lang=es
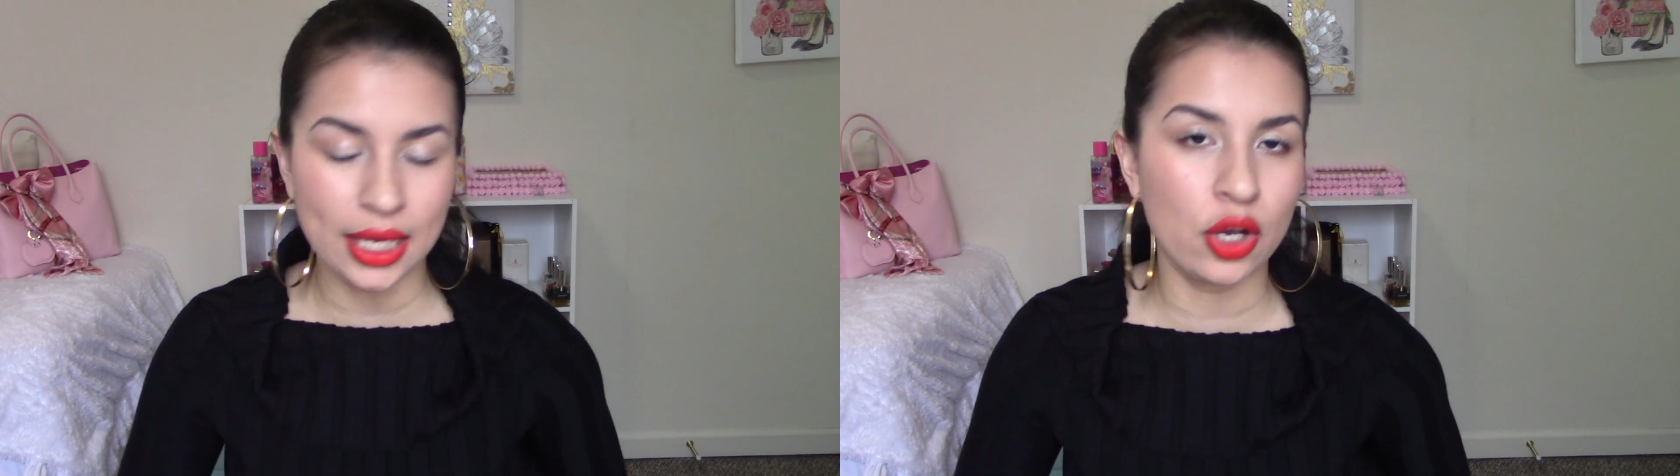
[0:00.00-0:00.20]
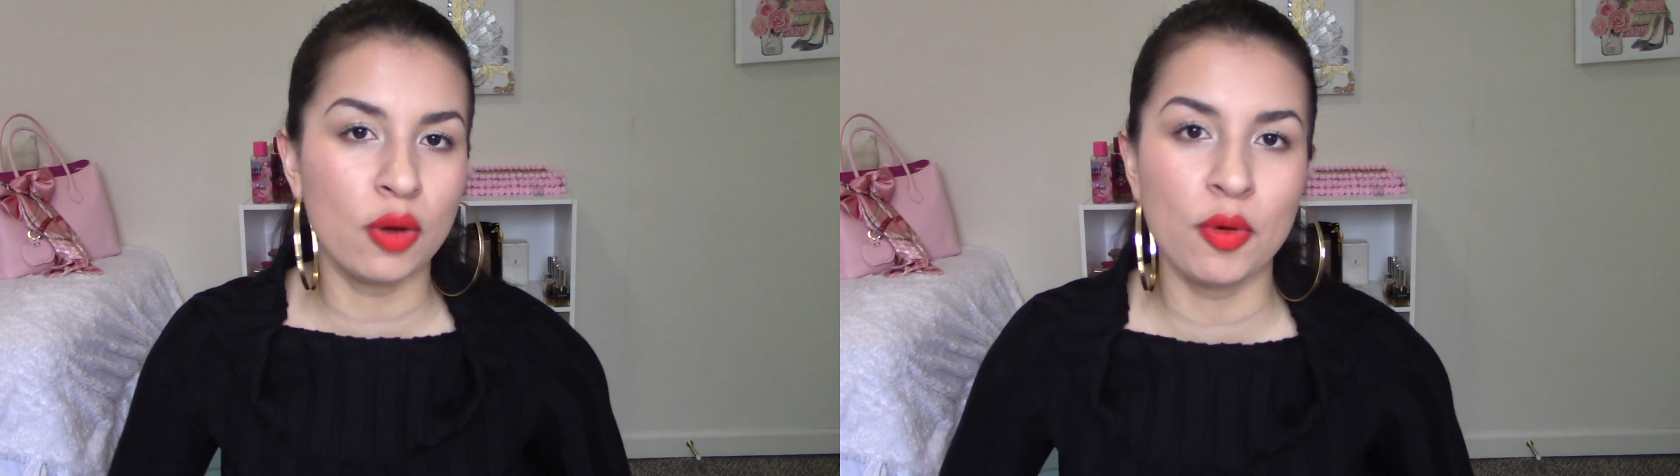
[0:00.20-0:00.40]

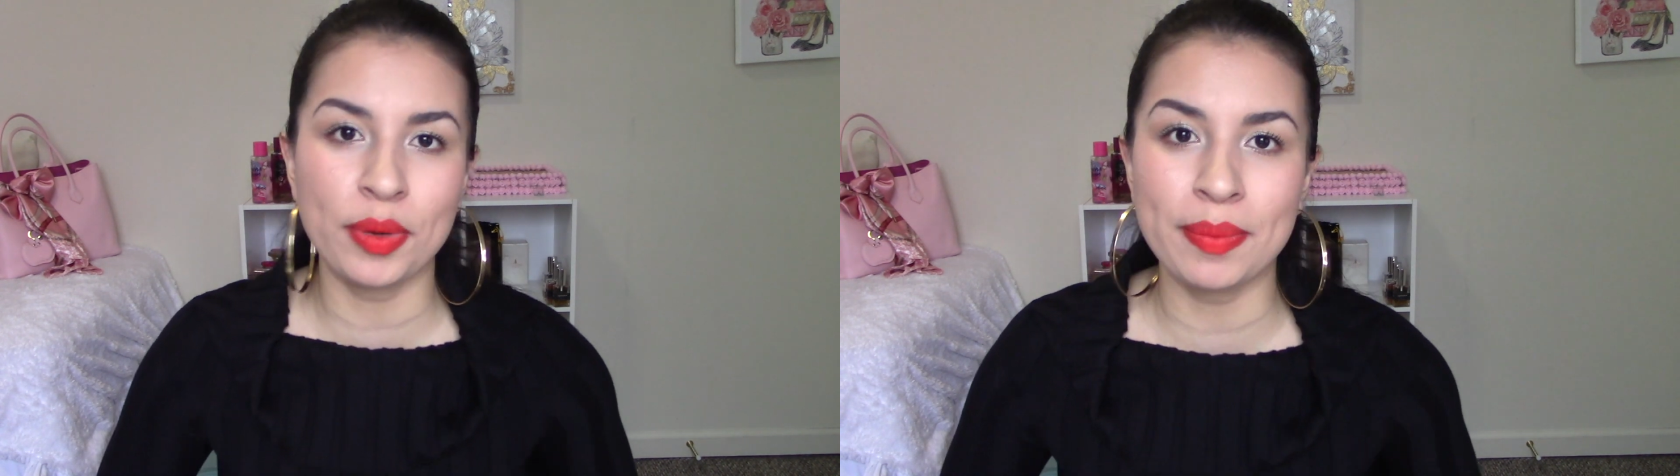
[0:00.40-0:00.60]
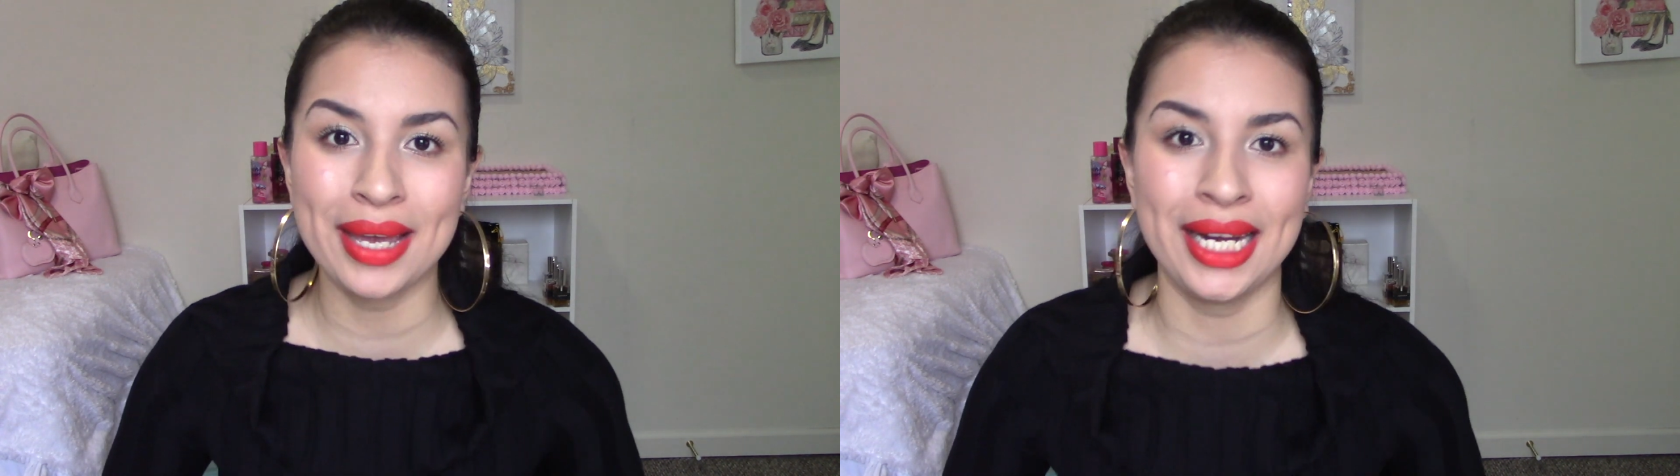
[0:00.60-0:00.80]
y como
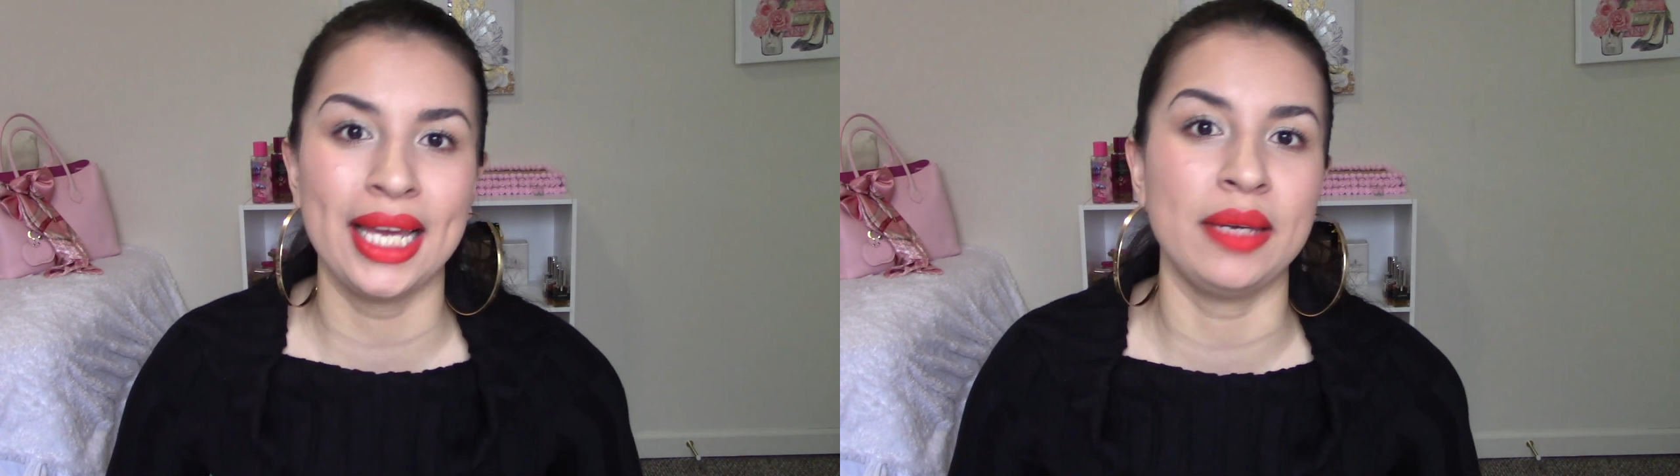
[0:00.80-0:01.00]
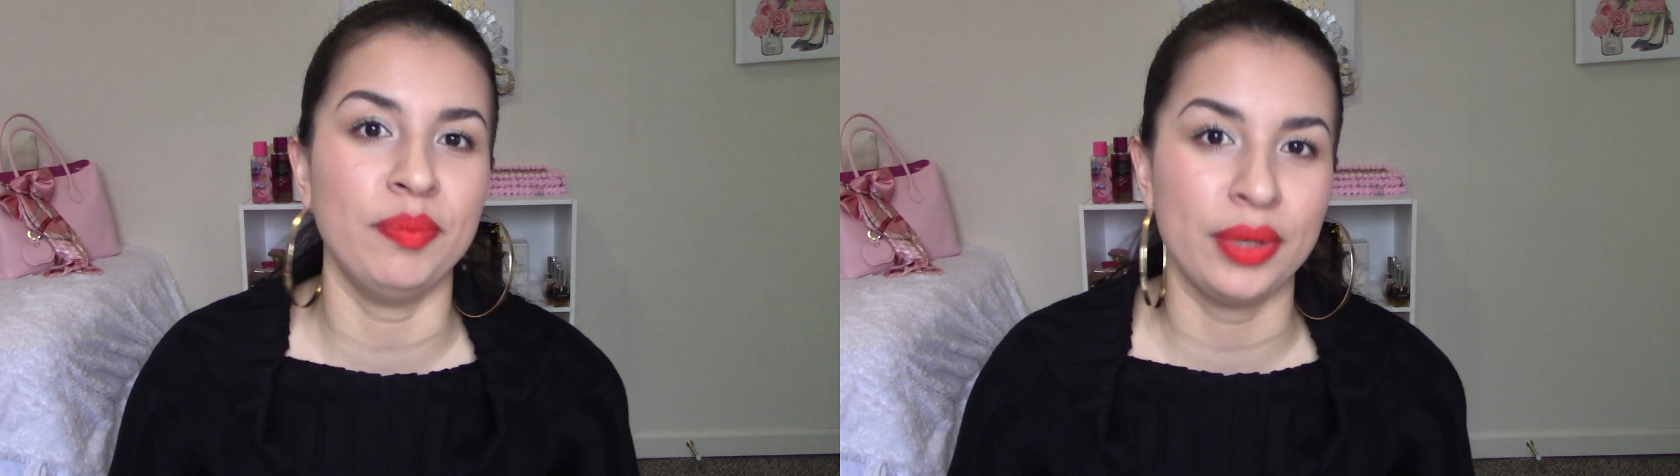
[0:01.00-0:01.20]
primera
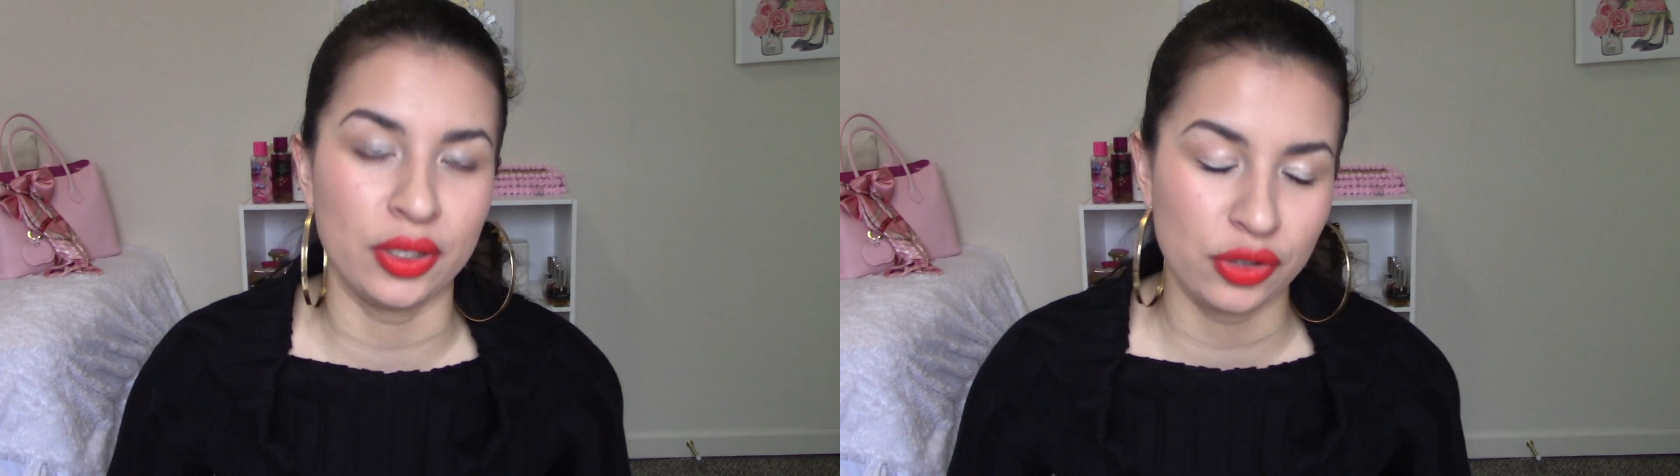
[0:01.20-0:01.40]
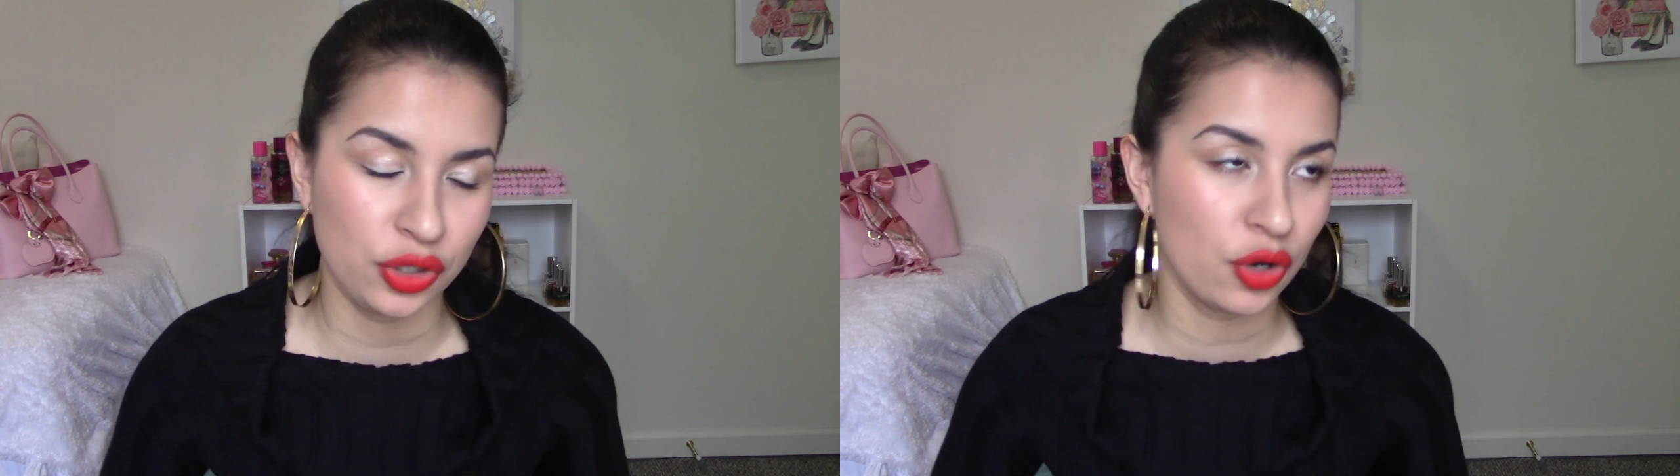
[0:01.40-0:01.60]

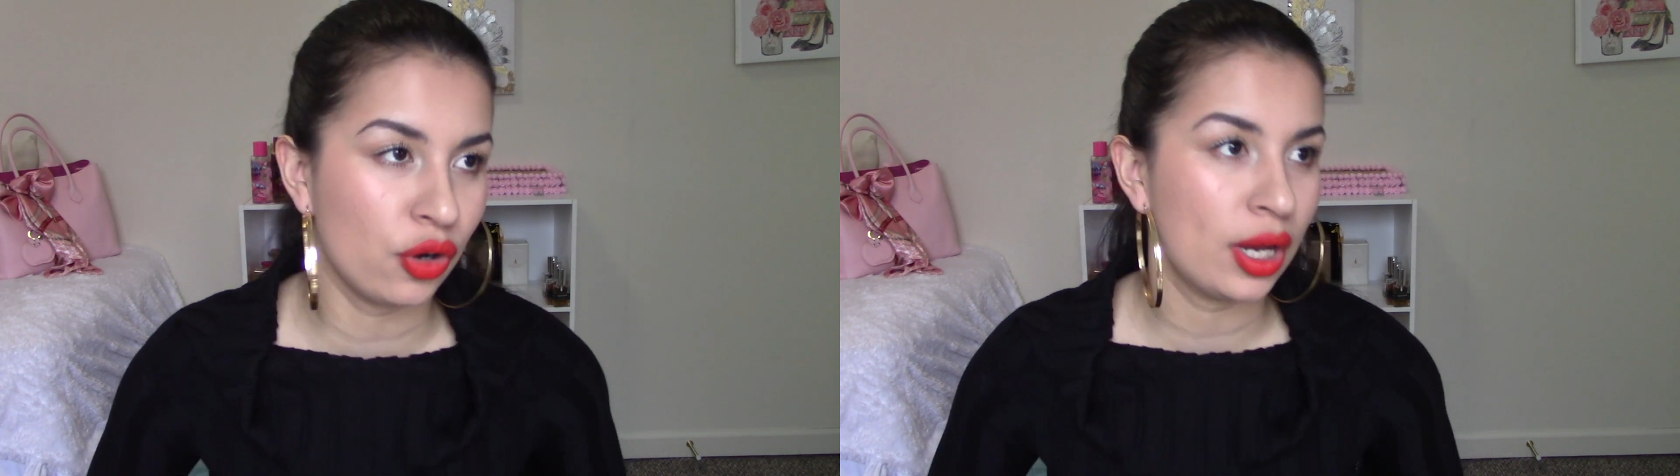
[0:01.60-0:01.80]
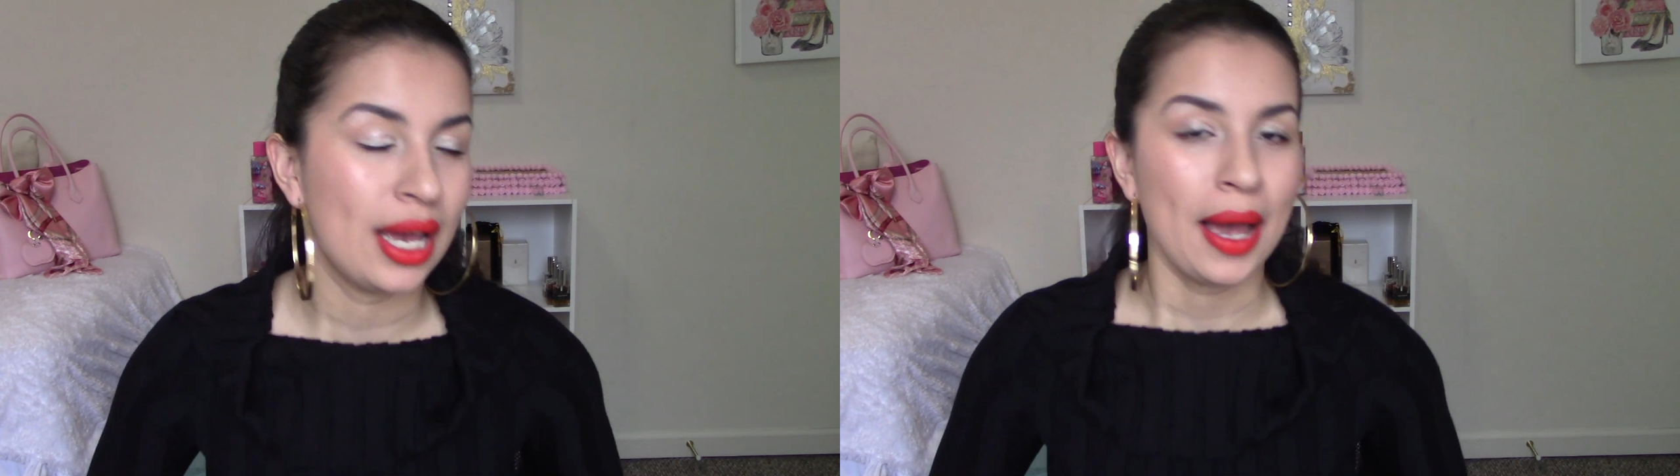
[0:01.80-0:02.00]
impresión